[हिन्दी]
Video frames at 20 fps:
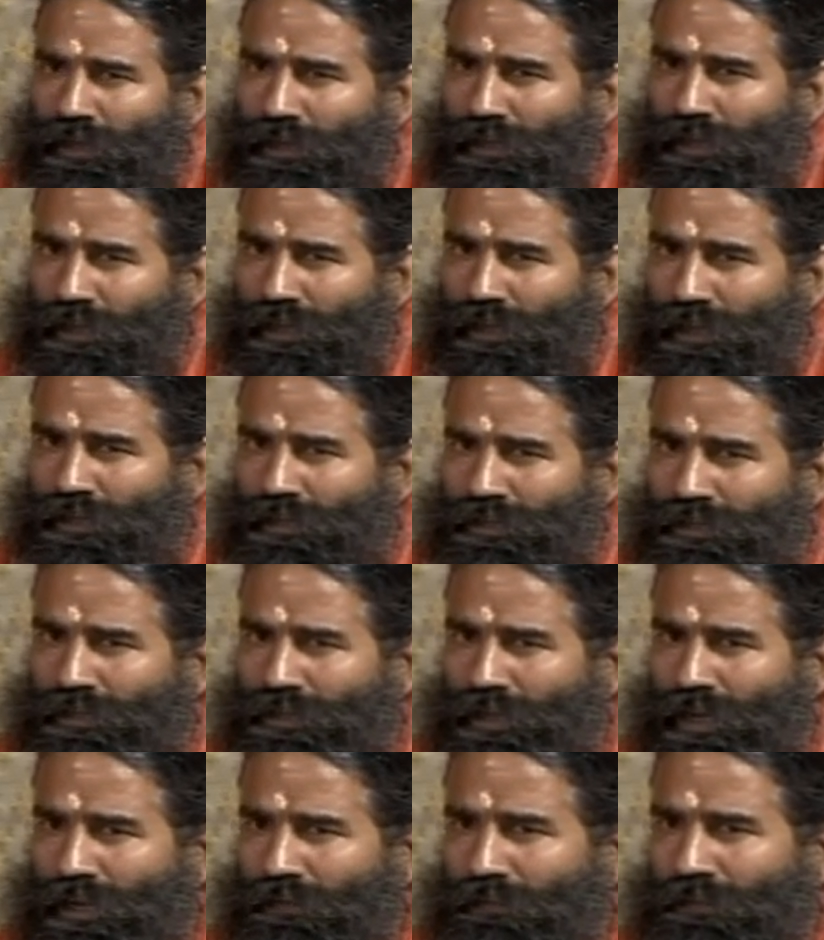एक
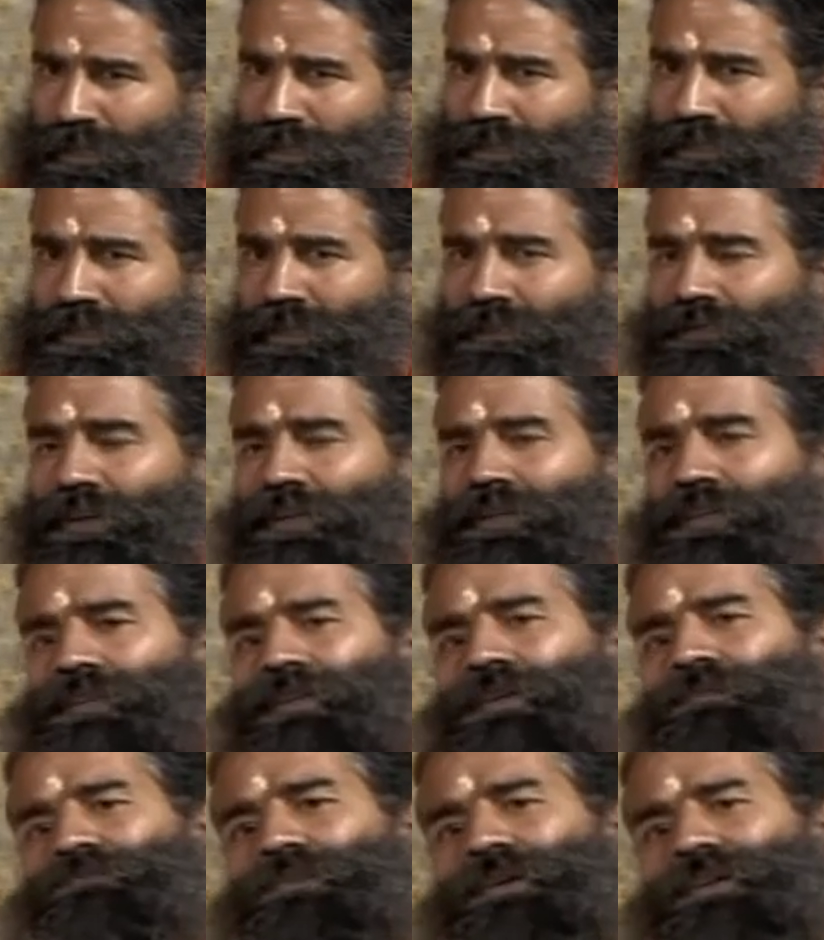सेल में
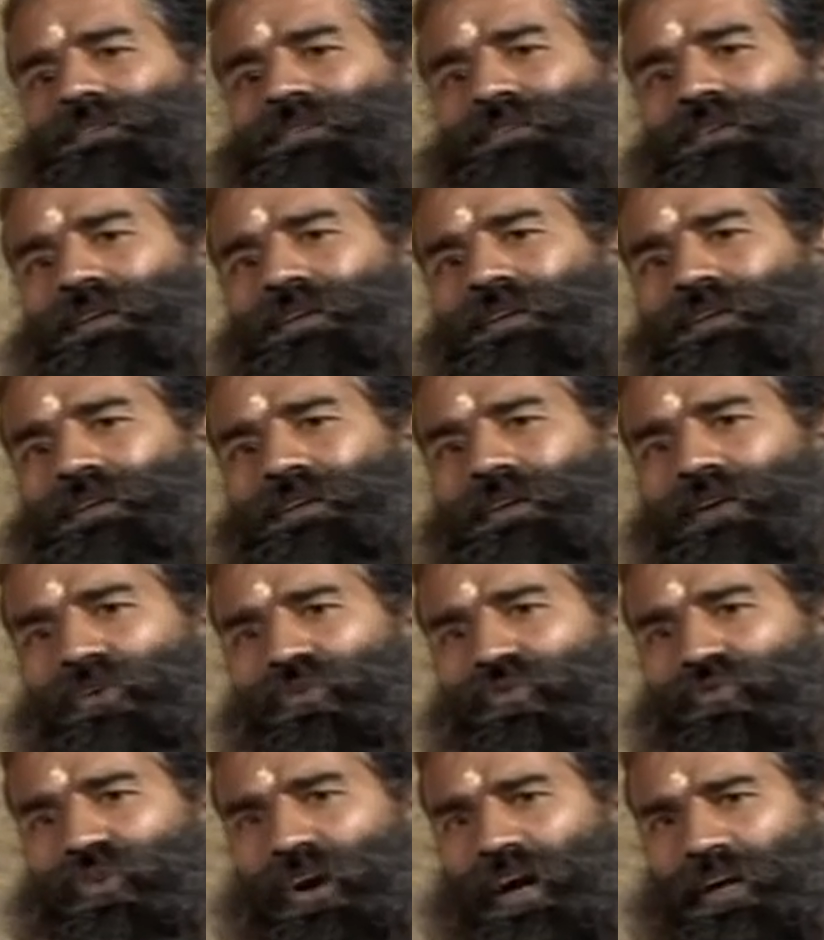सेवेंटी परसेंट
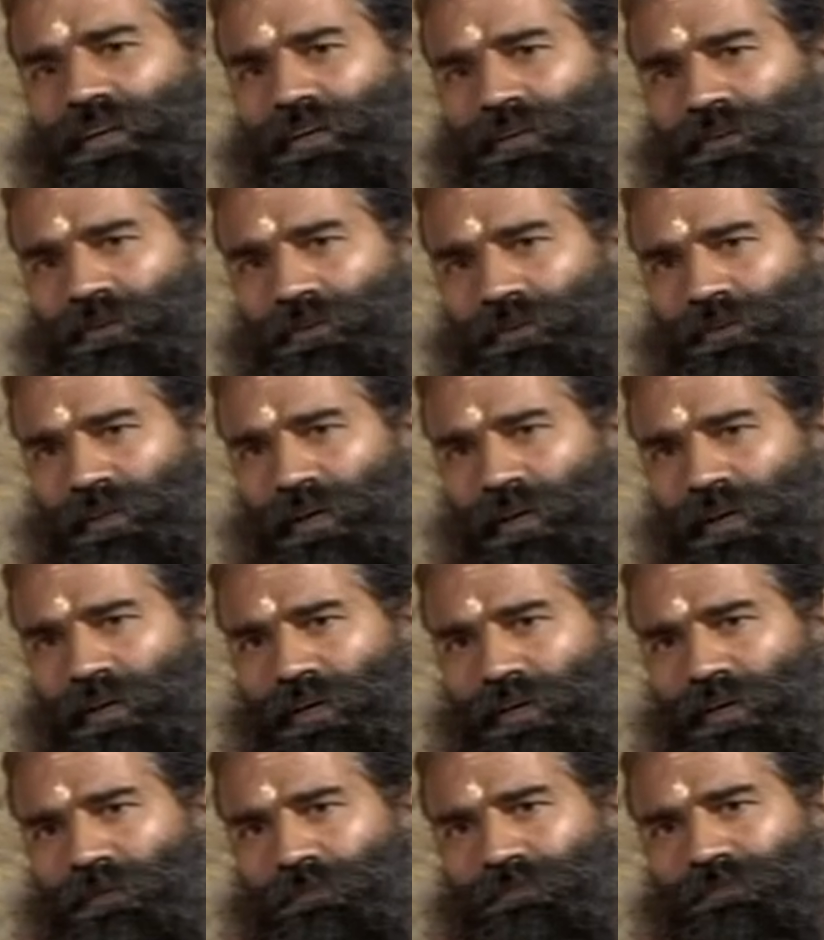वाटर होता
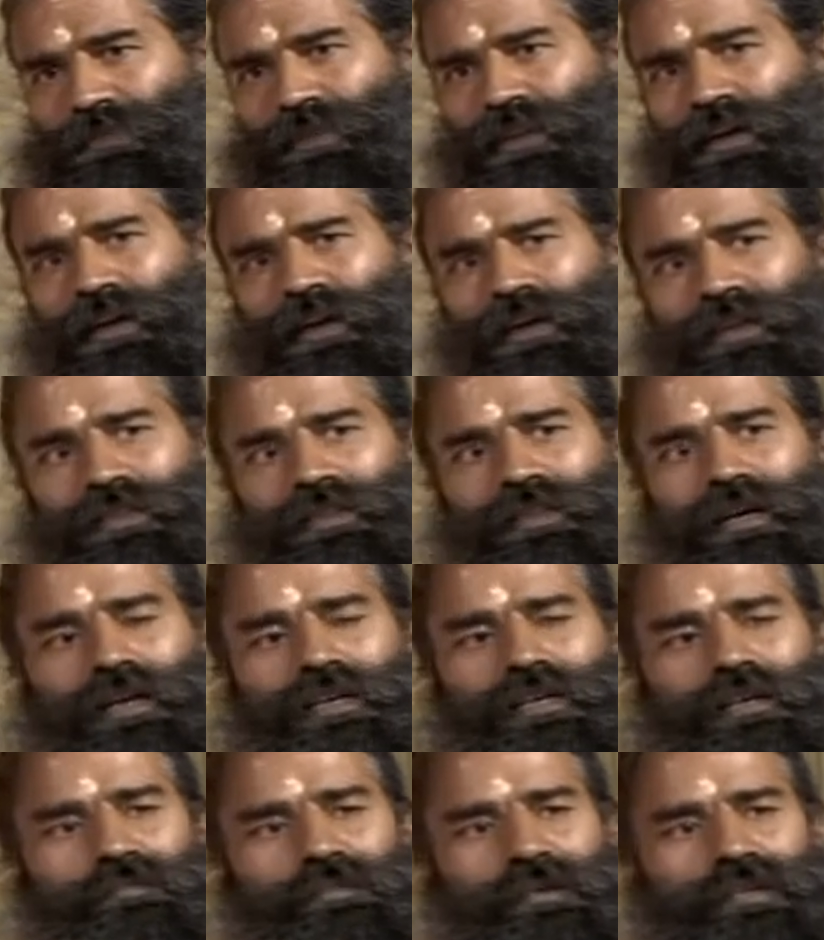है
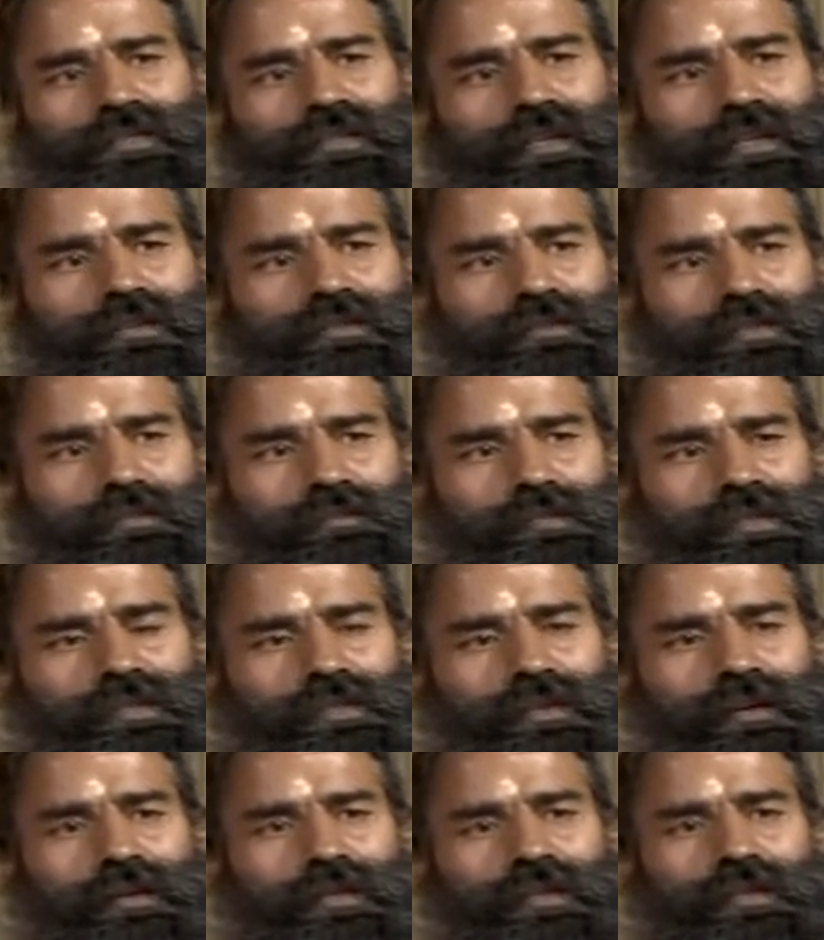थर्टी परसेंट उसमें
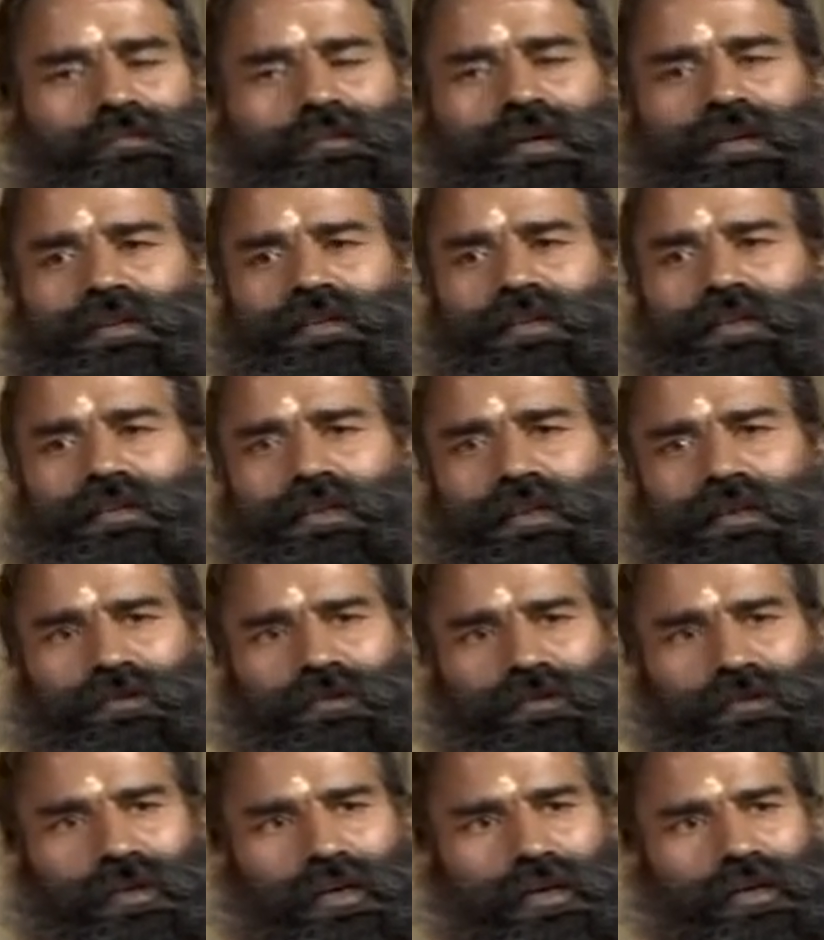सॉलिड मटेरियल
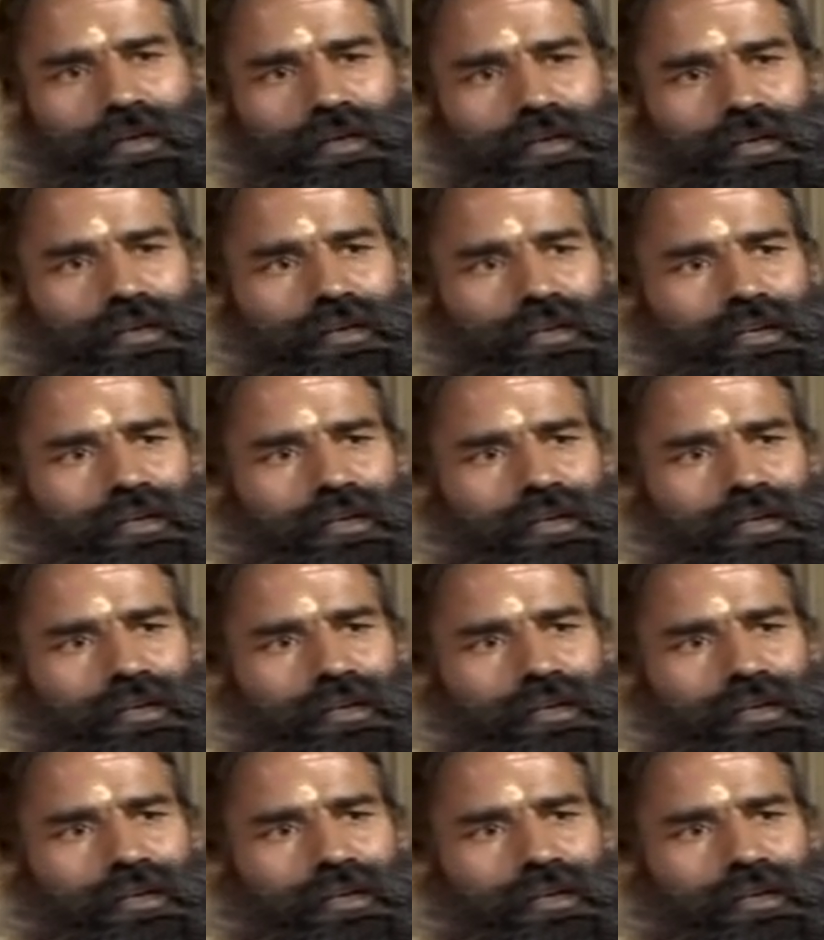होता है